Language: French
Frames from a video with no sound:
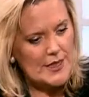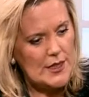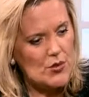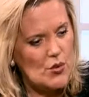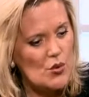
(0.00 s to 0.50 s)

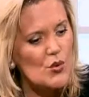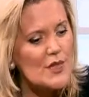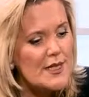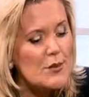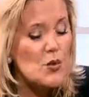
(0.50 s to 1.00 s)
c'était une,
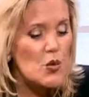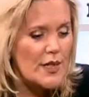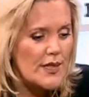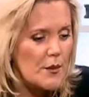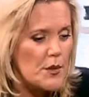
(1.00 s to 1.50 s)
une, déception
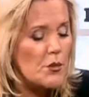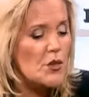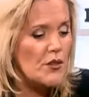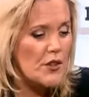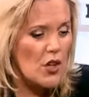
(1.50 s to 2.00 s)
qui était un petit
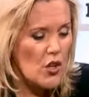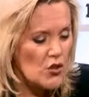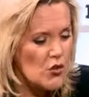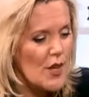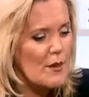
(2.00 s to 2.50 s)
peu
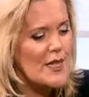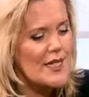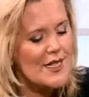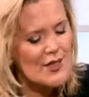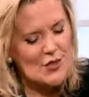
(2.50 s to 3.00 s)
différente sur
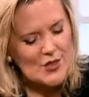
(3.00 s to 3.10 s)
Mayat,